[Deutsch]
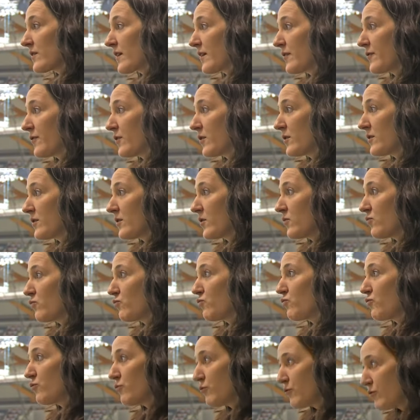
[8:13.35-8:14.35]
davon,
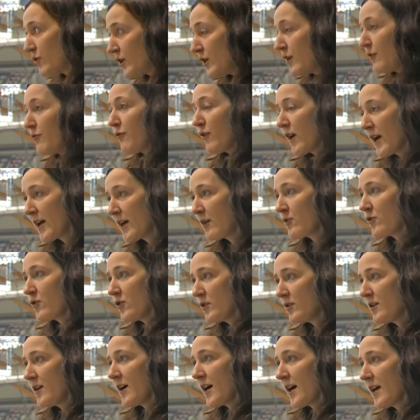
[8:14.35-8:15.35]
wie die feiern
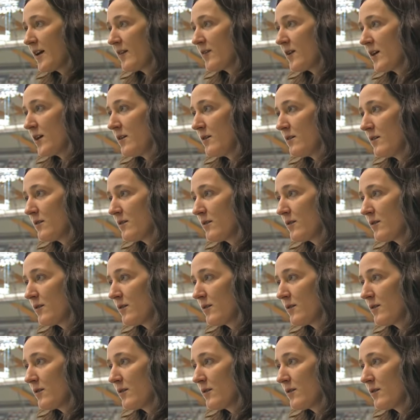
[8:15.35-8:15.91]
können, die Reiter.